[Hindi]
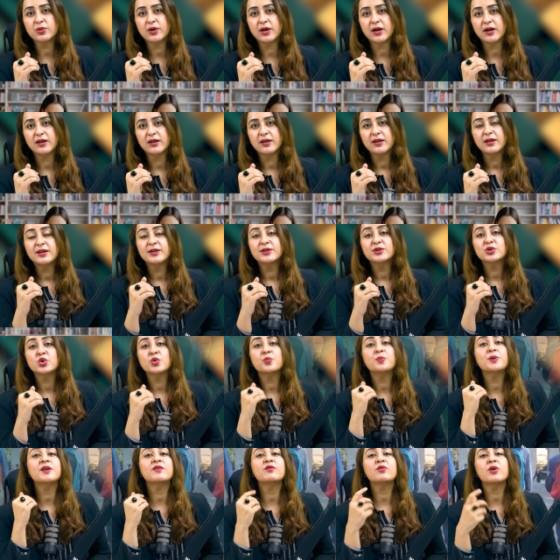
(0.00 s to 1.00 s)
होगा तो
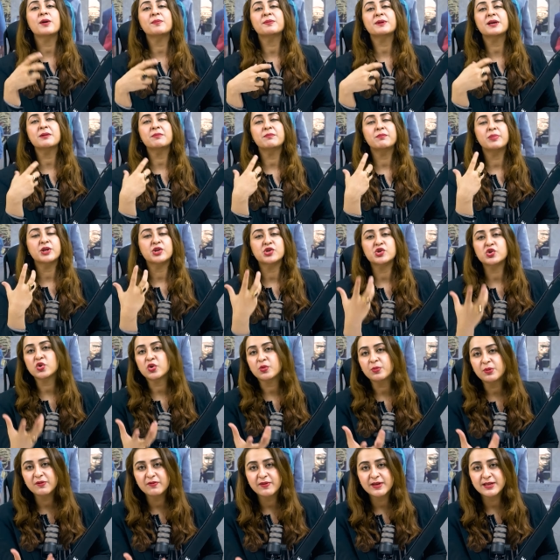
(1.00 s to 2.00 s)
फिर वो आपके बच्चों
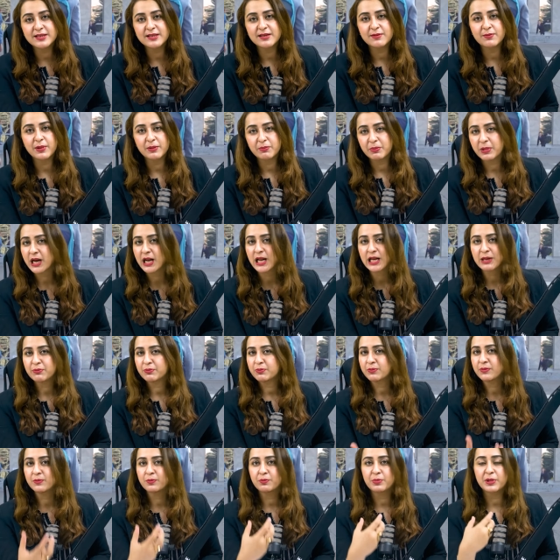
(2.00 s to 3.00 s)
को भी वैसे
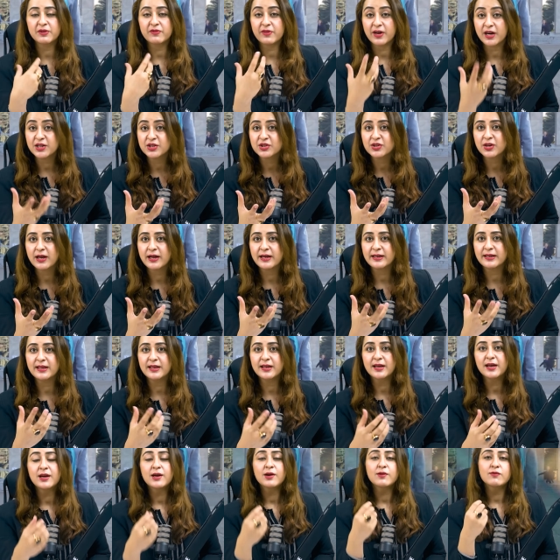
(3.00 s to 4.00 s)
परवान चढ़ाएगी